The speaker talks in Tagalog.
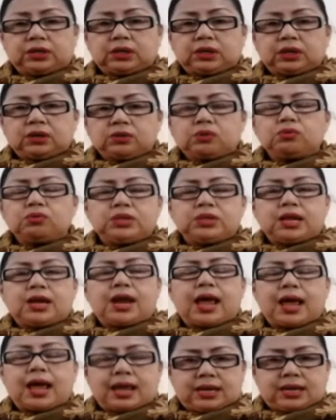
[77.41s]
kung
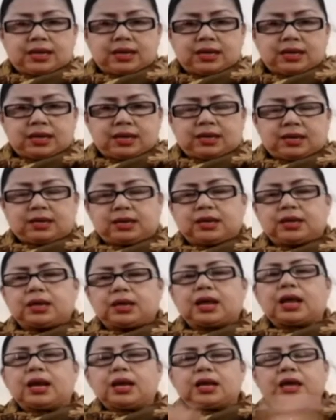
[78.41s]
deny.
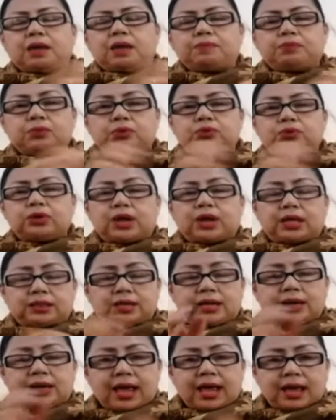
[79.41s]
Nakalagay puro na
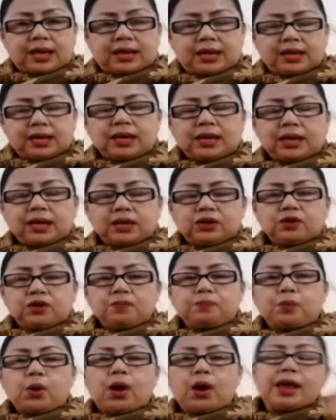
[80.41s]
deny. Yung
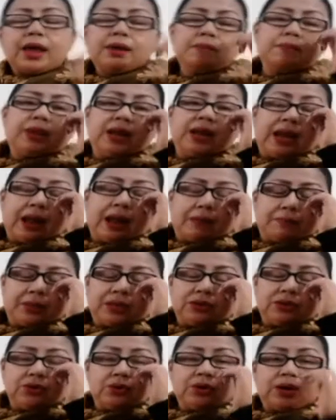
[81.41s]
po ay
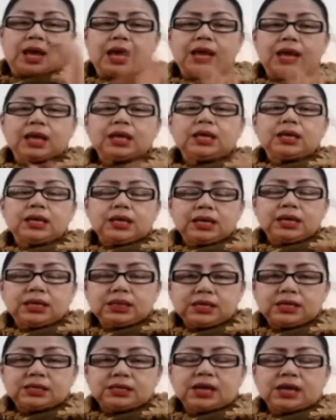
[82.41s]
malalaman nyo na
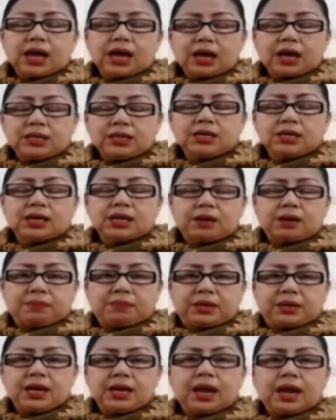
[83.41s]
hindi siya, hindi ka
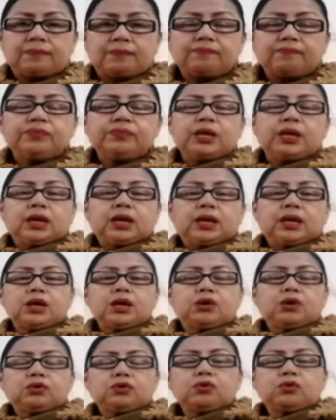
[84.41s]
nabigyan.
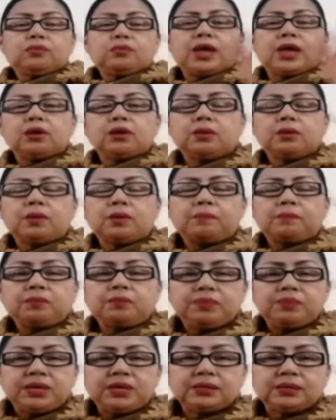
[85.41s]
Ngayon, kung meron naman
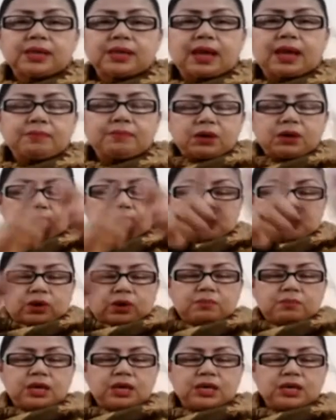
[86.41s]
pong visa, meron po
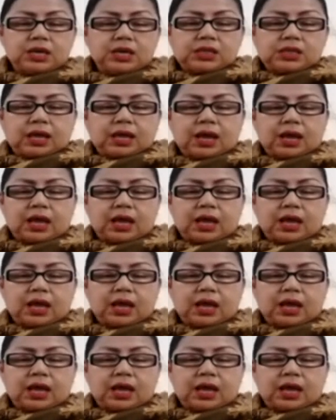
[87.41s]
kayo makita na